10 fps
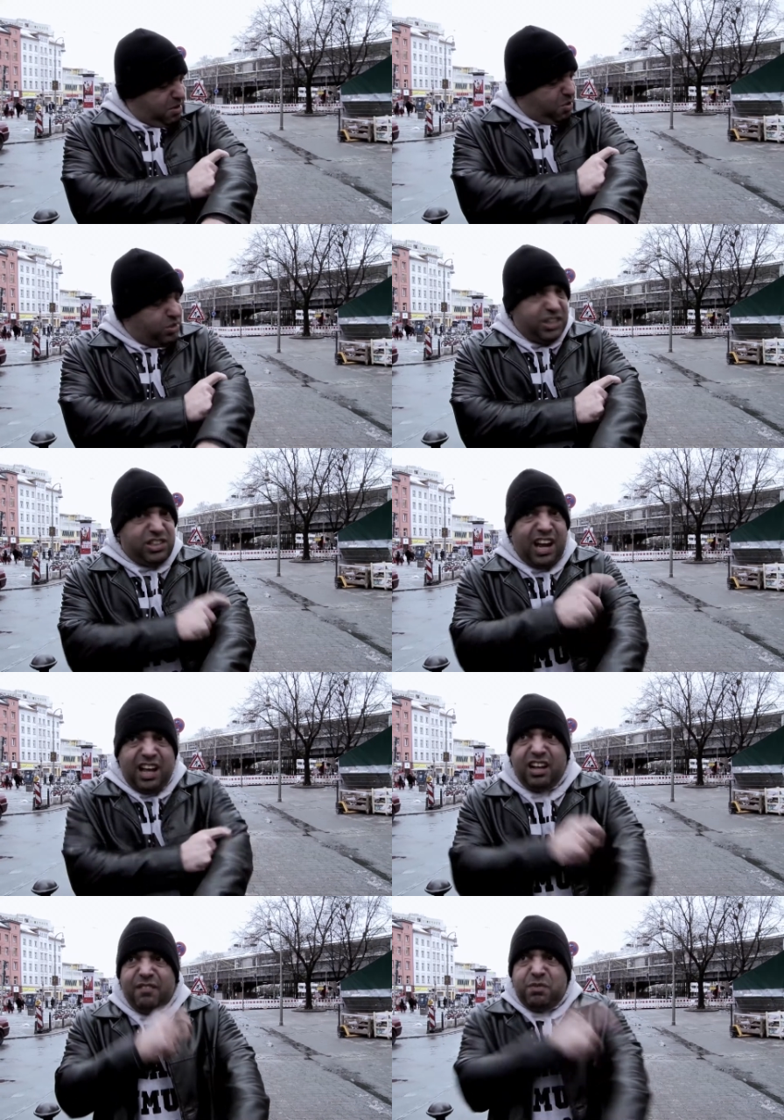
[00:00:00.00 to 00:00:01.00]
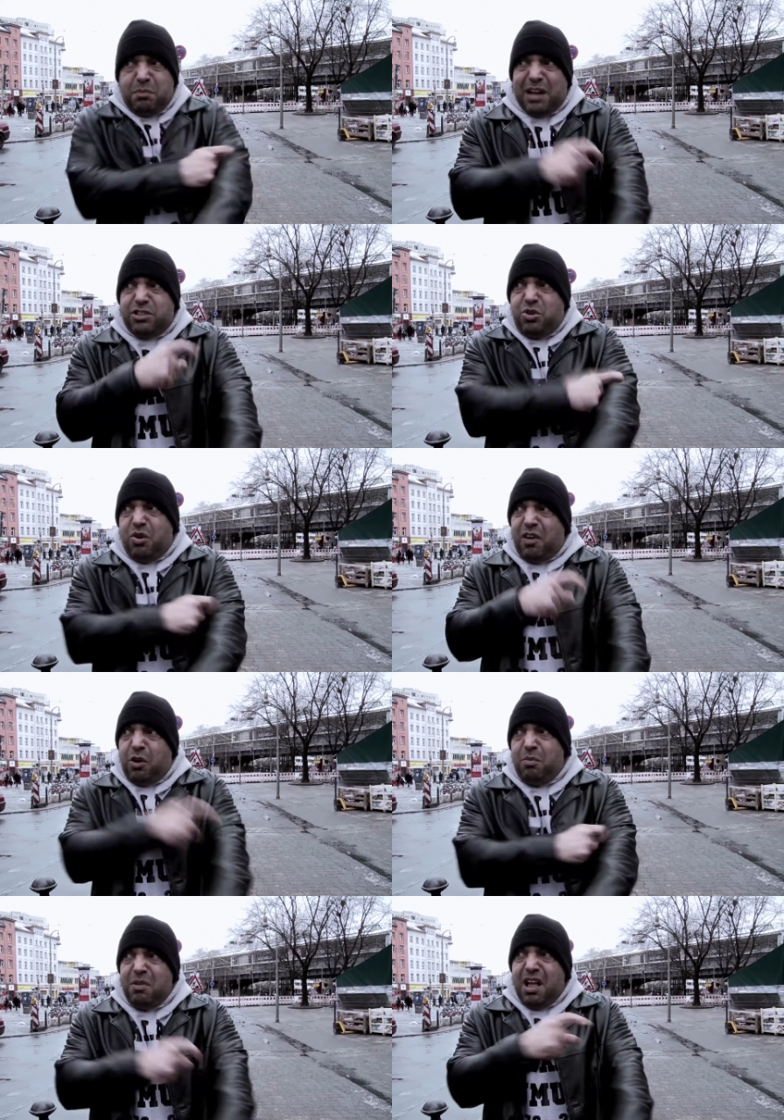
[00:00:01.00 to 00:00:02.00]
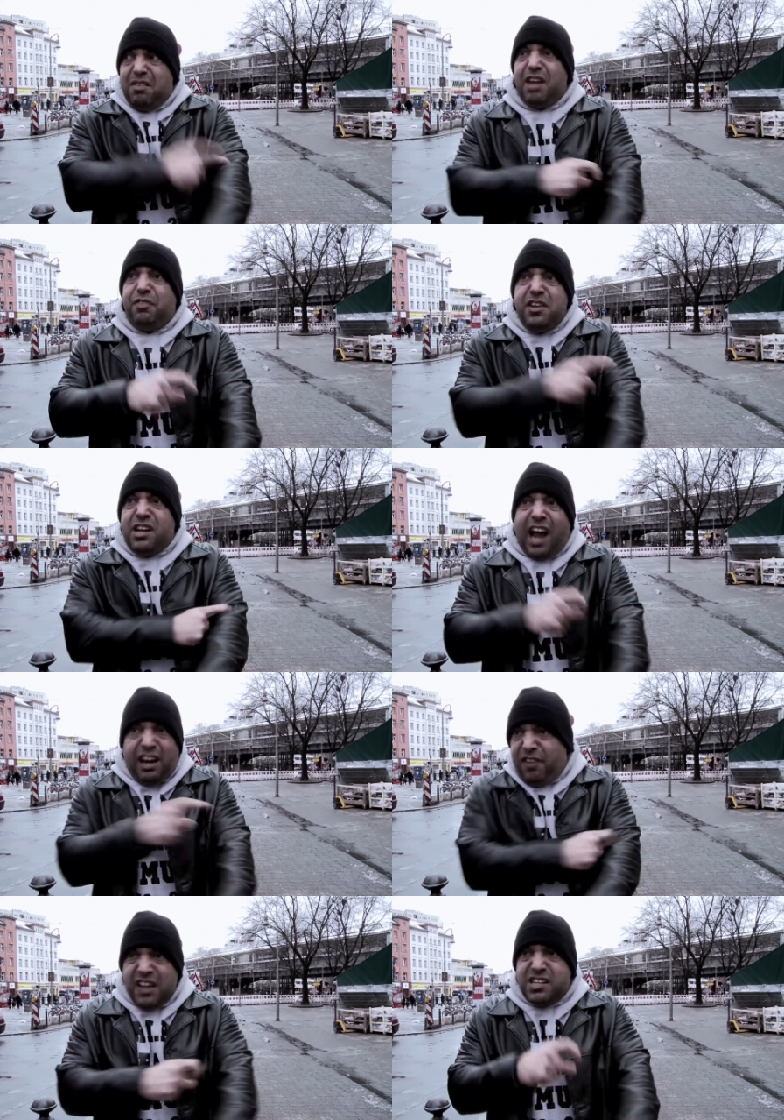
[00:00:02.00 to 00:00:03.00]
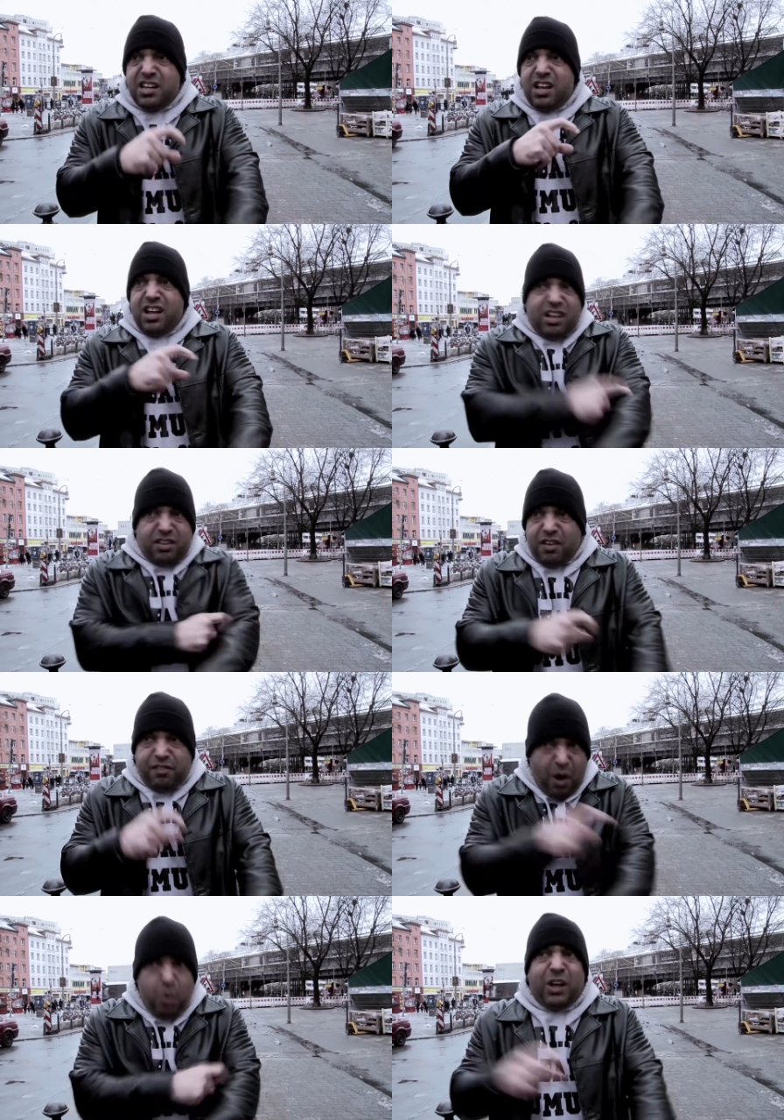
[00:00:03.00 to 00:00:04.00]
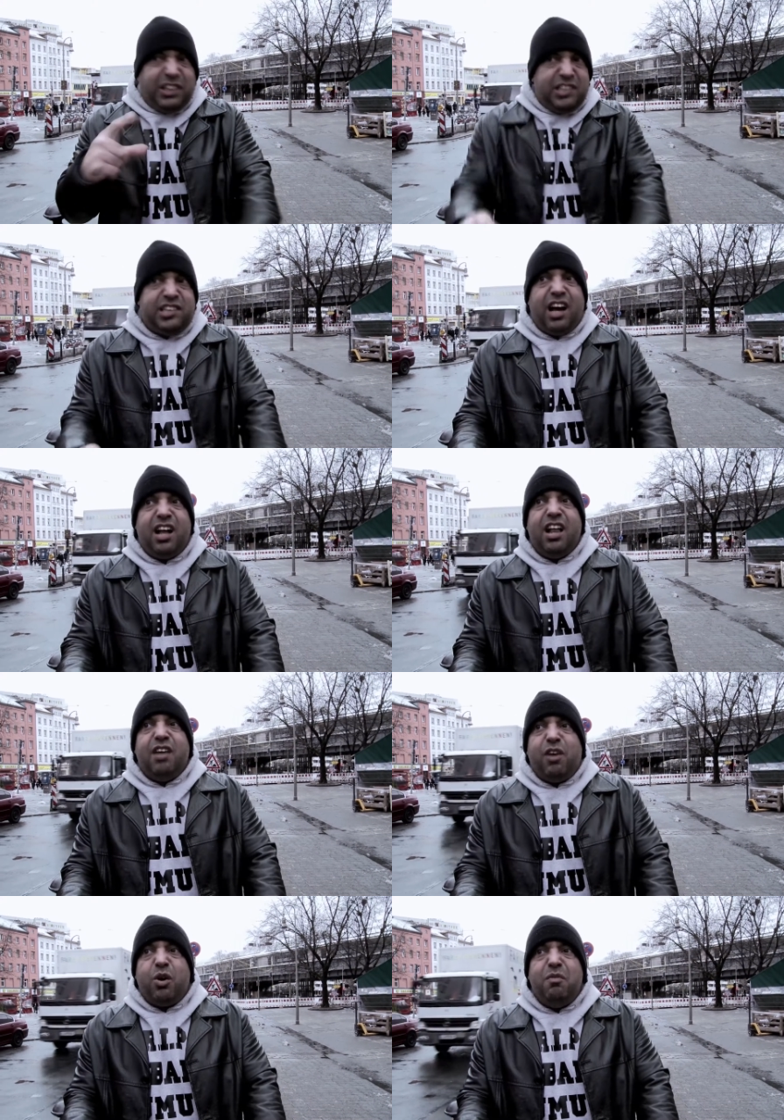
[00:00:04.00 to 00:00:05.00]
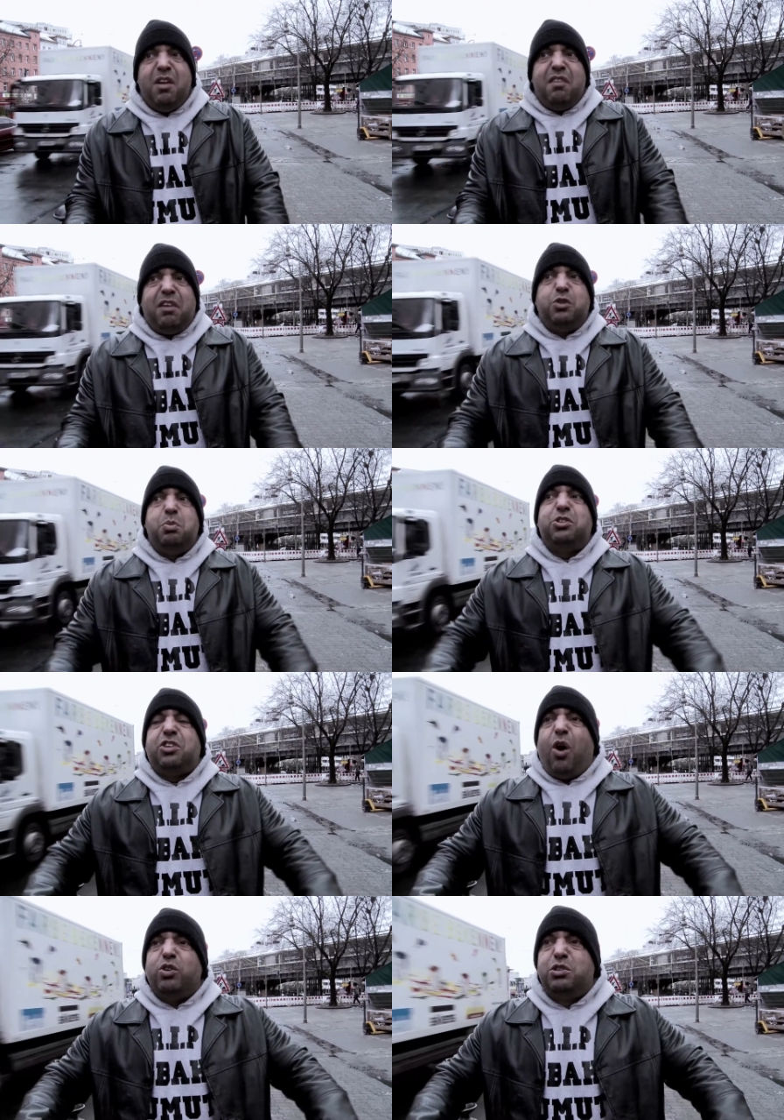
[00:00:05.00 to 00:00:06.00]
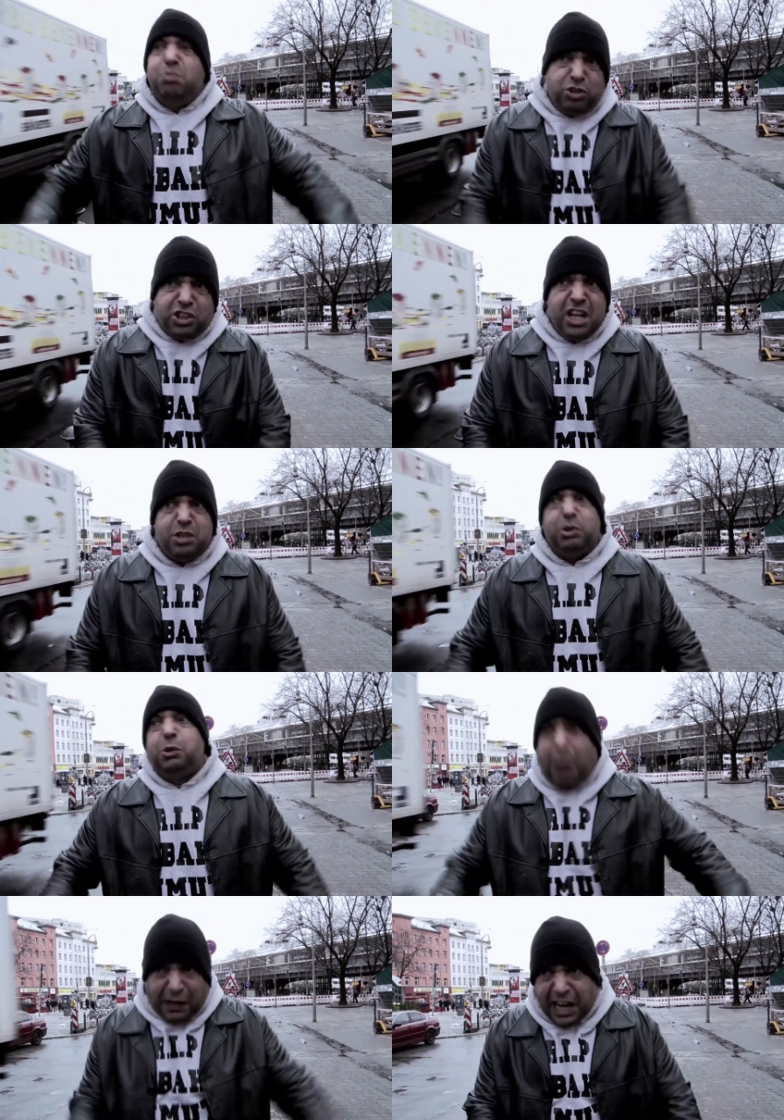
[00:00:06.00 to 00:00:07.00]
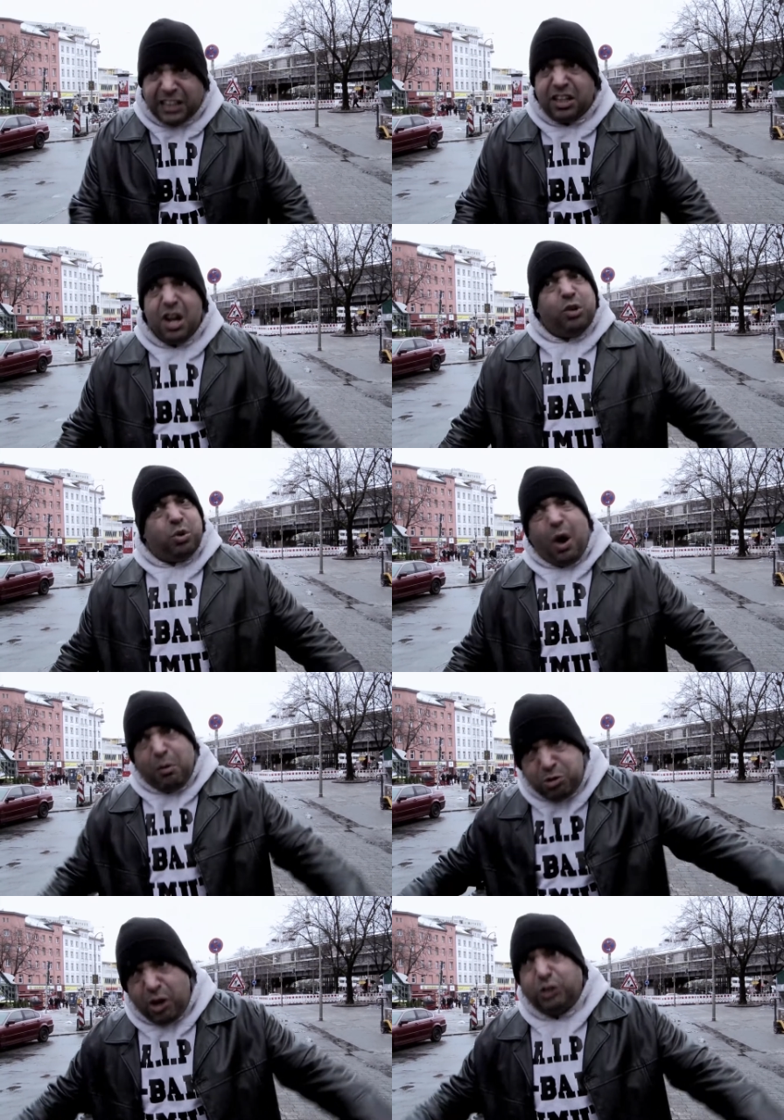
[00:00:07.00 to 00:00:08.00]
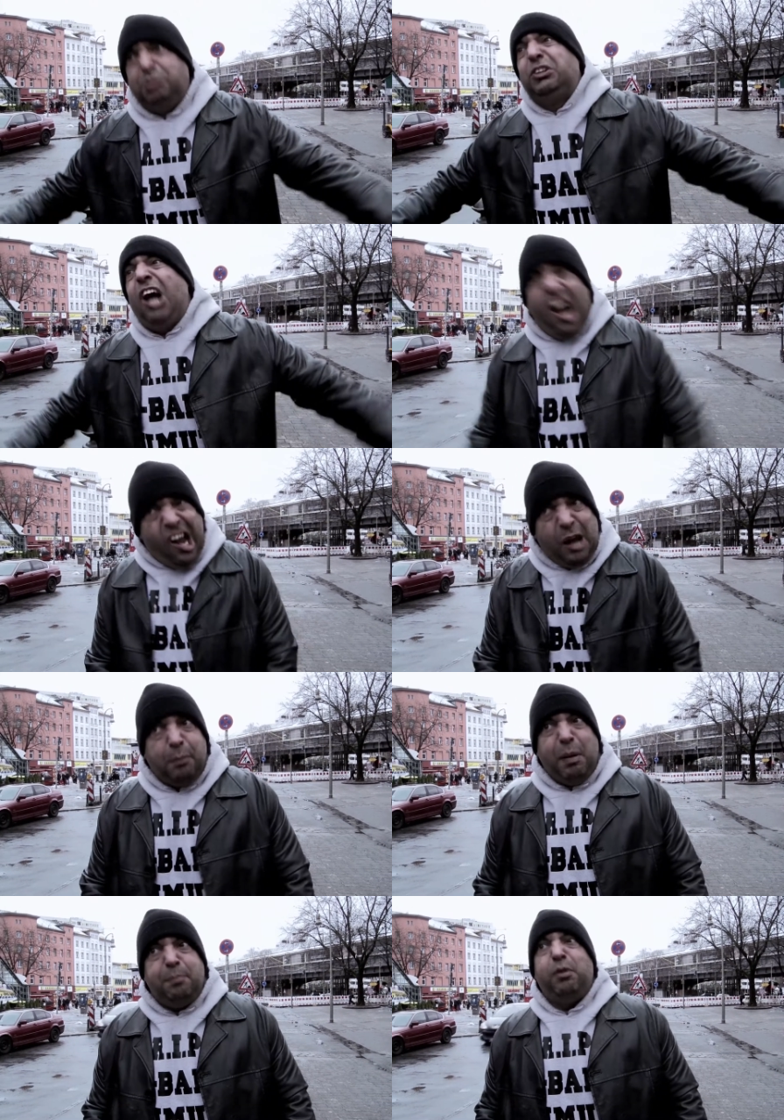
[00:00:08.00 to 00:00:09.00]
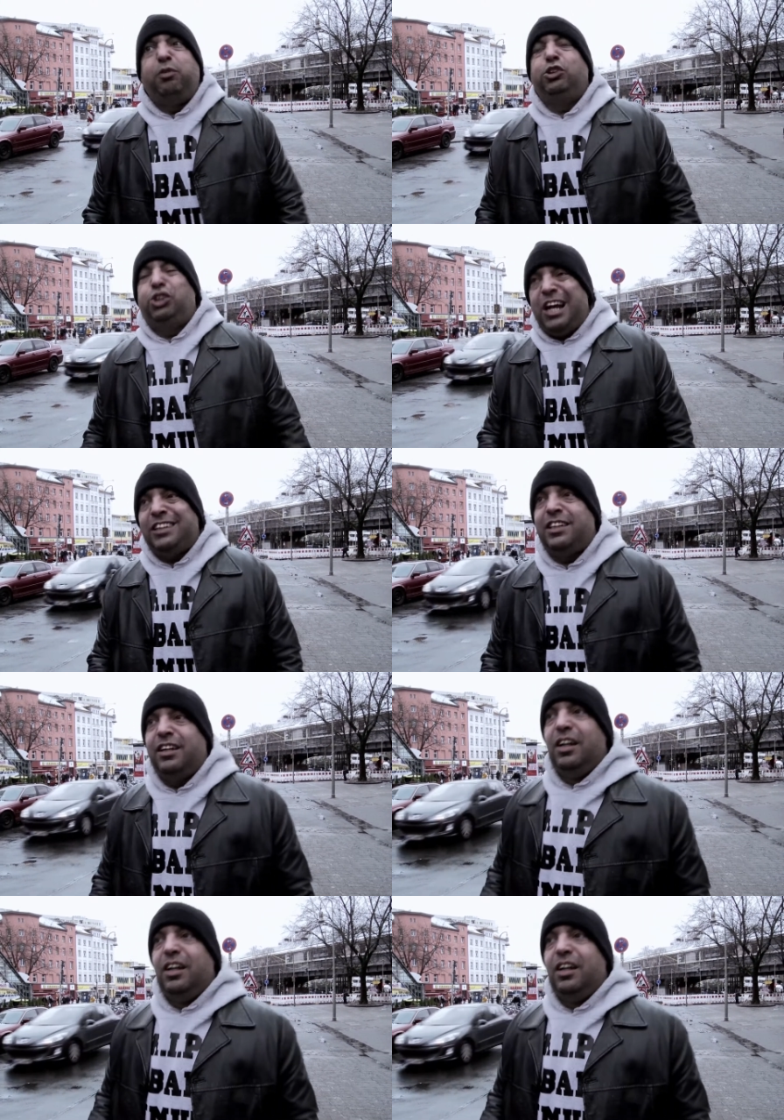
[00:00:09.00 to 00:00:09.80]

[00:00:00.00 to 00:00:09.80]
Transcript: und die Zange macht so. Warum? Weil findet kein Fett. Verhungert die Zange. Warum? Weil du bist aus Muskel, du bist Paket, du kommst raus, bist ah, Pitbull von Straße.